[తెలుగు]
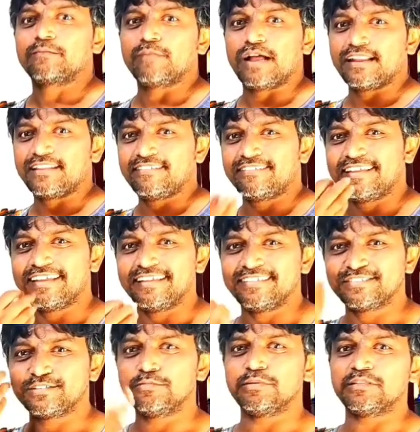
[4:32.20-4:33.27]
మనకు మాటలు
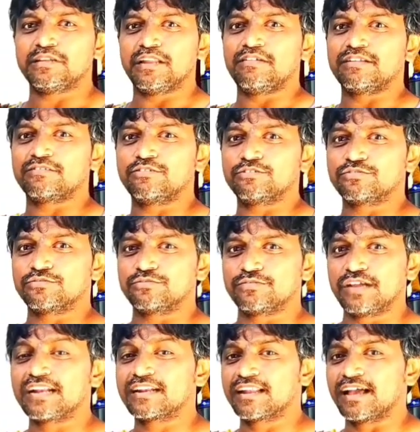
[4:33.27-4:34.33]
ఉన్నాయి చూపిస్తున్నాం
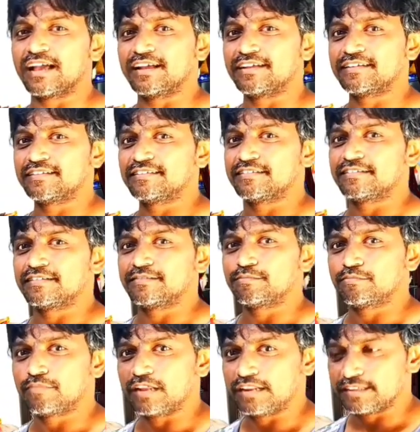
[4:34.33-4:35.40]
అనుకోవచ్చు అట్ట
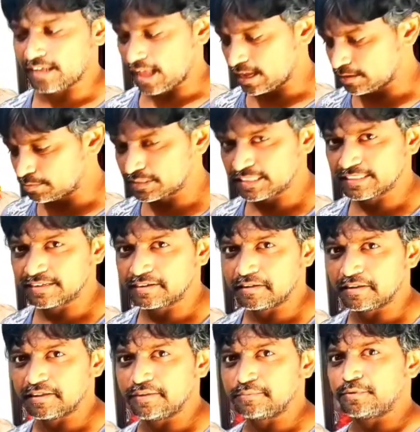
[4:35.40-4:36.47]
మళ్ళీ
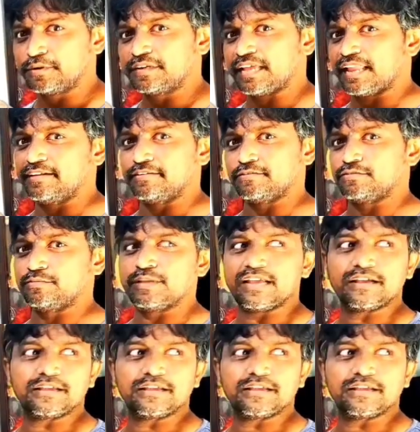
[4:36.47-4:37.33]
కాకపోతే ఏంటంటే లేని పోని టాలెంట్